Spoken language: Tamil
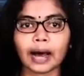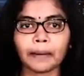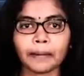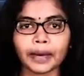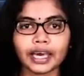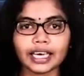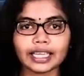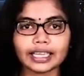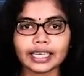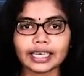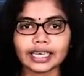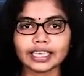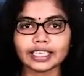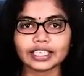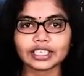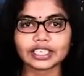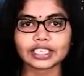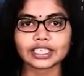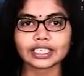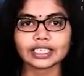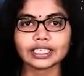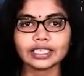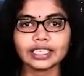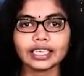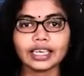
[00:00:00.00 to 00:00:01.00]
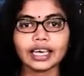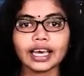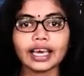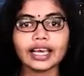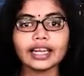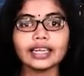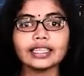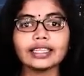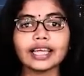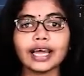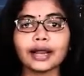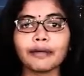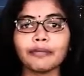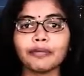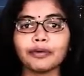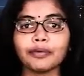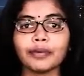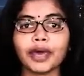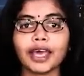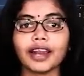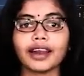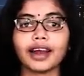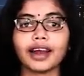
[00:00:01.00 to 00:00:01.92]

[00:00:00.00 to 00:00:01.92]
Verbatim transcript: அமைதி என்று இருதரப்புமே